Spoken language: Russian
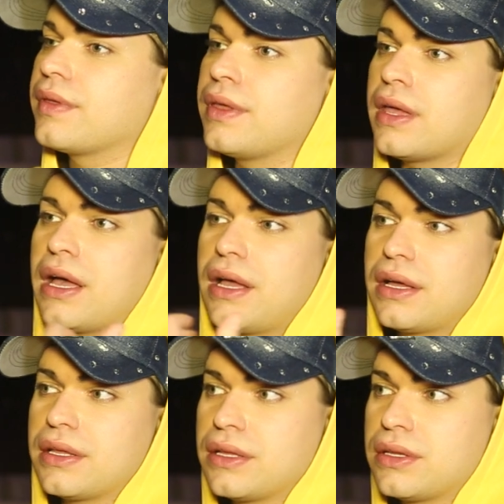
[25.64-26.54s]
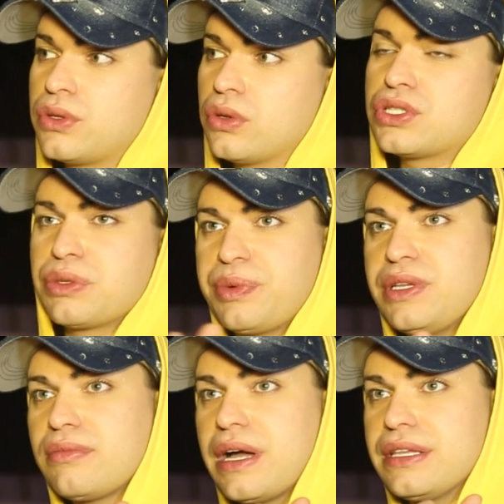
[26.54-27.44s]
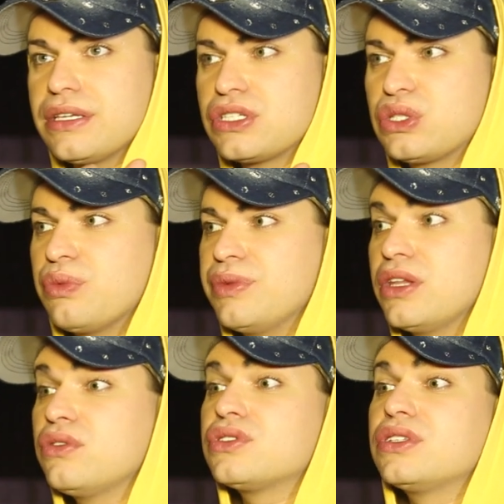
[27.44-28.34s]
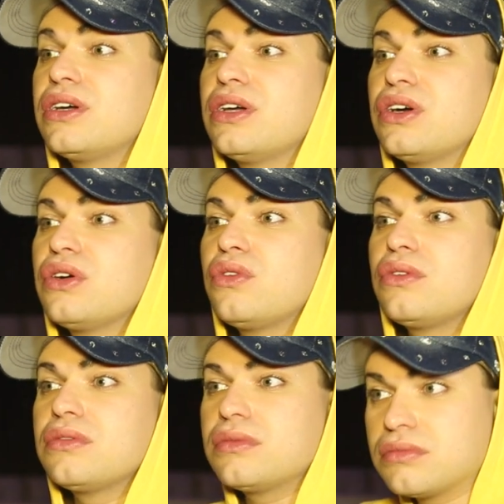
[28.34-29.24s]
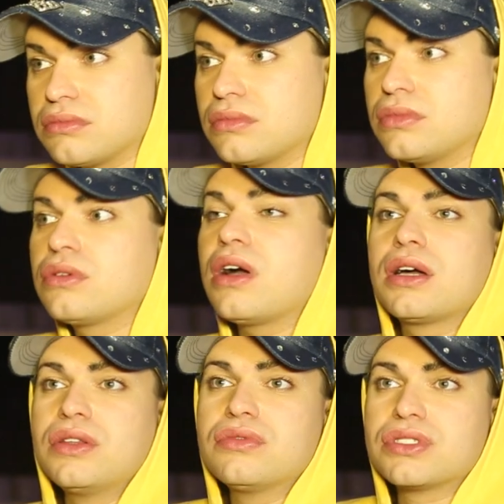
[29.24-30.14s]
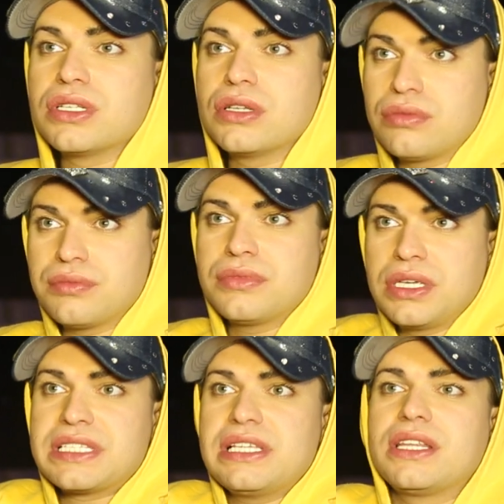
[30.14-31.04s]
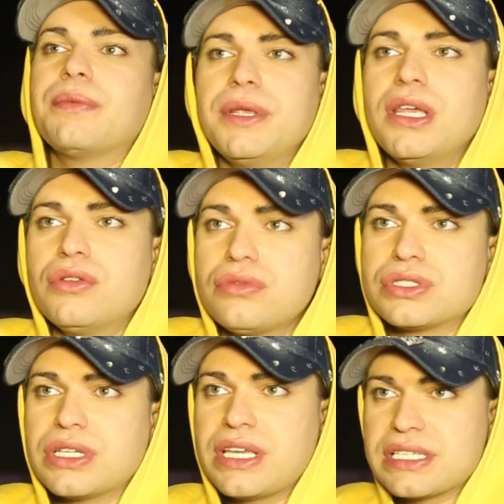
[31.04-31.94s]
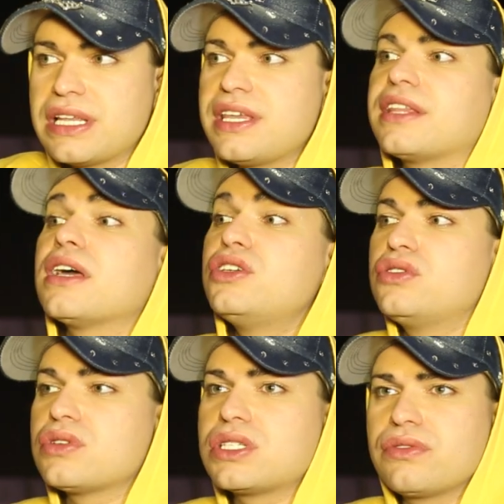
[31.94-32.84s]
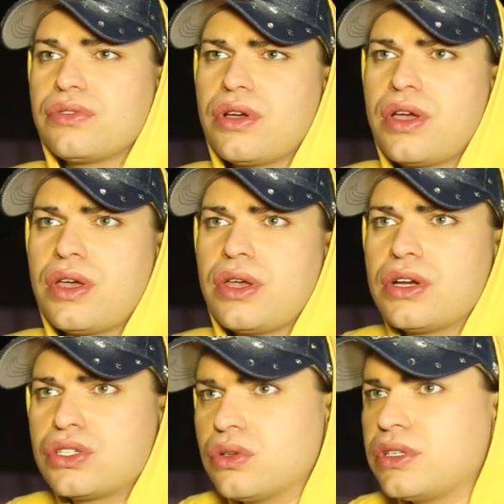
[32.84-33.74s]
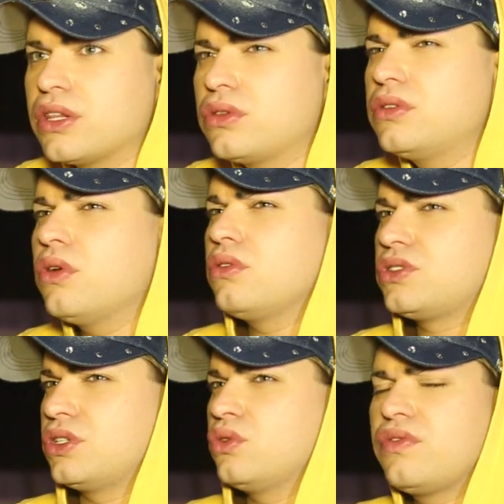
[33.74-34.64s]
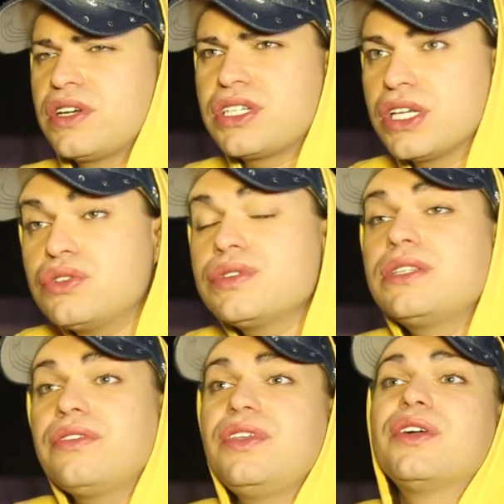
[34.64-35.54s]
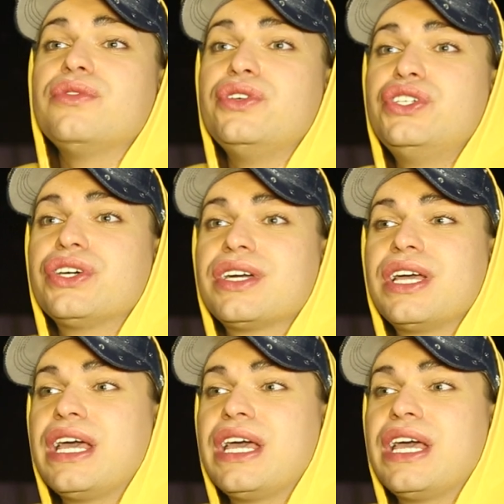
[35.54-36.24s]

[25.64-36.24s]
Я должен понимать, что мне нужно ну как нужно, ну если это мне нужно, если я так чувствую, что я должен уважать чувства верующих.